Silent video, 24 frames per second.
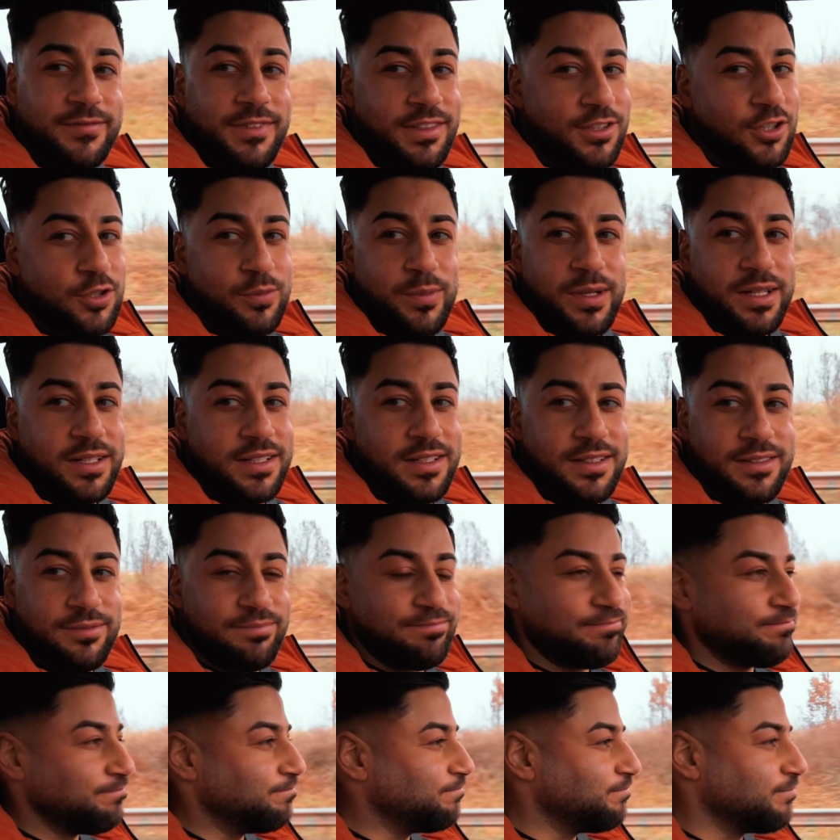Schon mal
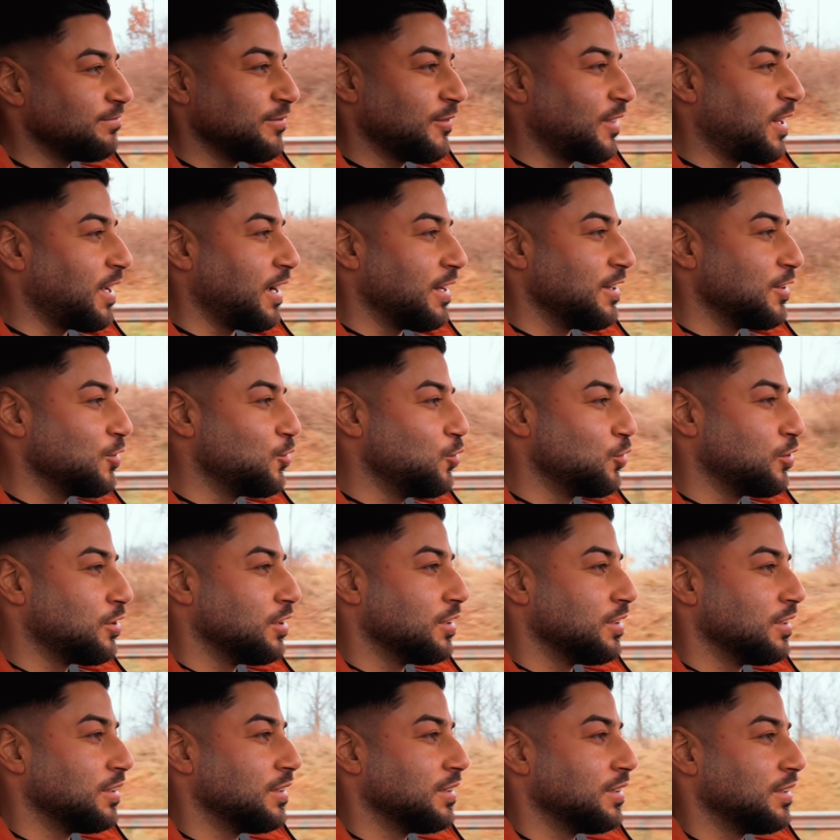keine gute
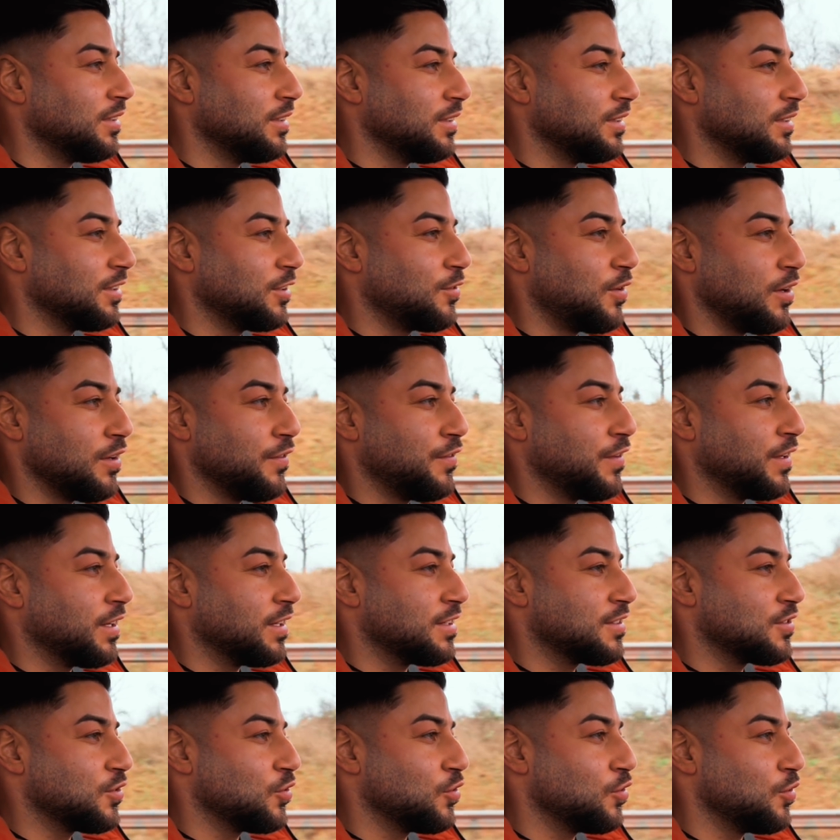äh,
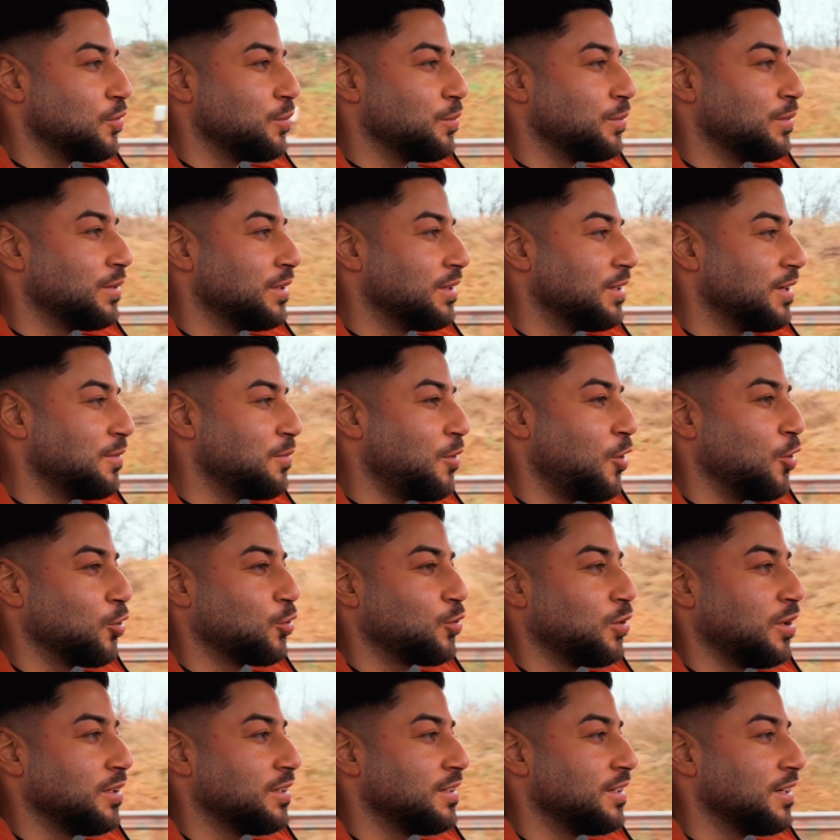Qualifikation, um im
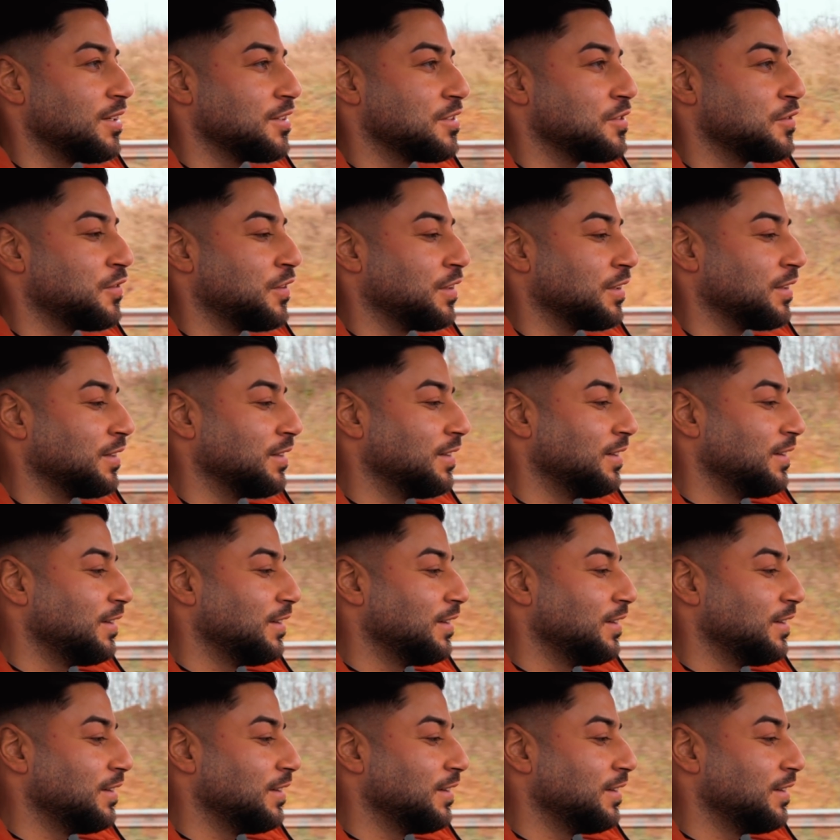Autohandel anzufangen.